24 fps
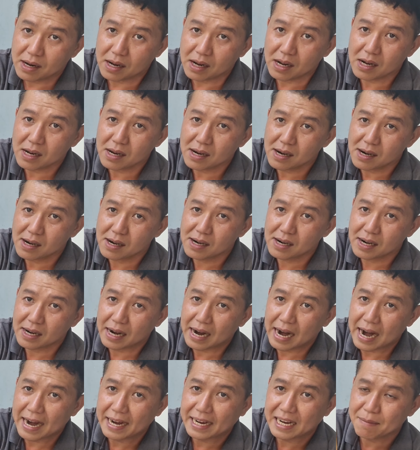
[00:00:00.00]
đó
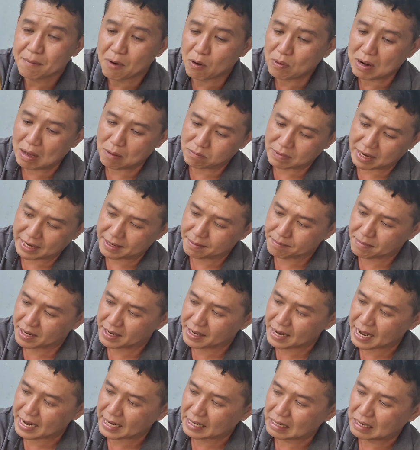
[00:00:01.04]
hai cái mẫu lồng này
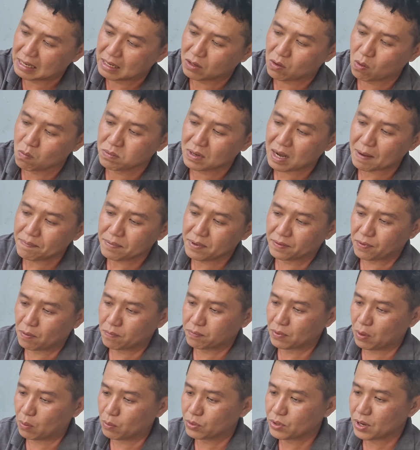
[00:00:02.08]
mình đang ờ, cung cấp cho
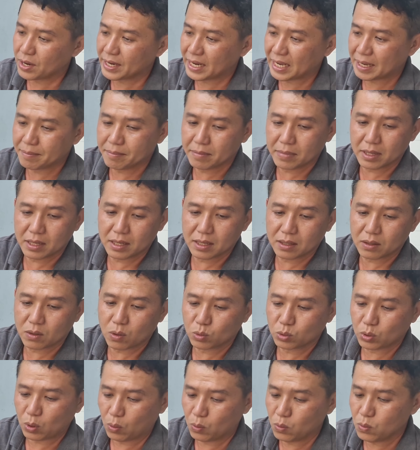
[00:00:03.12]
phục vụ cho anh em ờ,
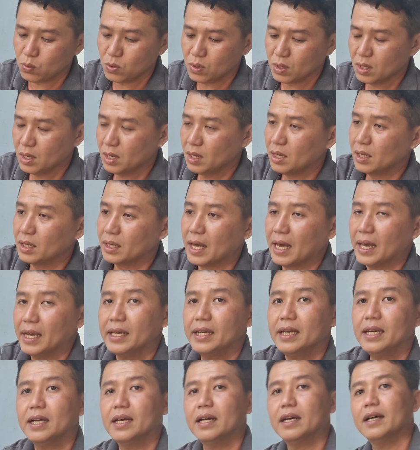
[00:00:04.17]
cô thủ
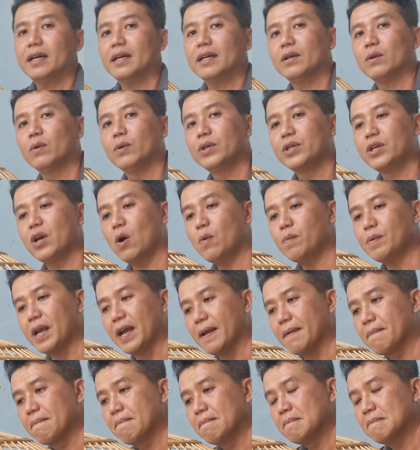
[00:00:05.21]
để ờ, nuôi nhốt
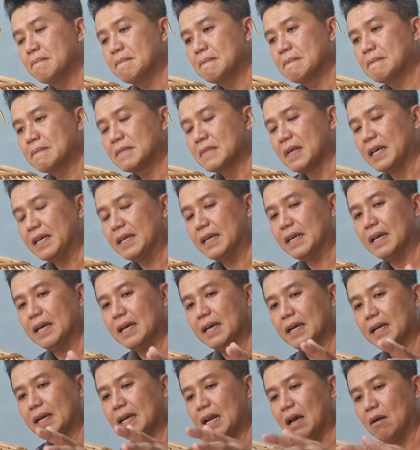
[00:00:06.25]
nha thì
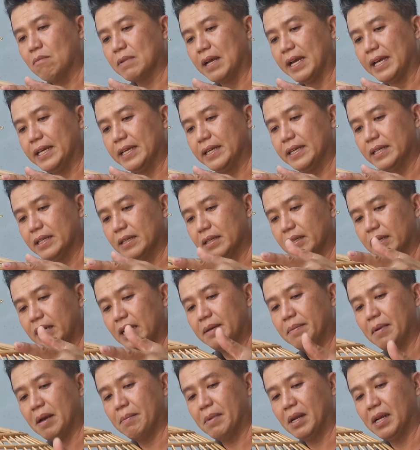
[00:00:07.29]
cái lồng này
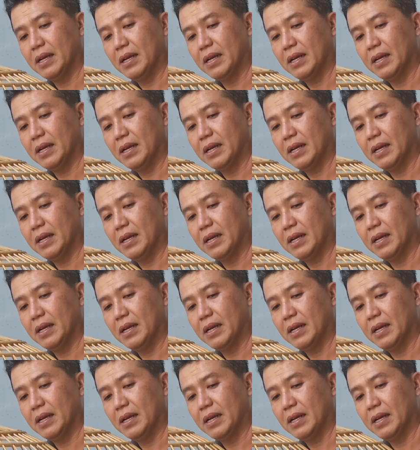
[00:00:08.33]
khi mà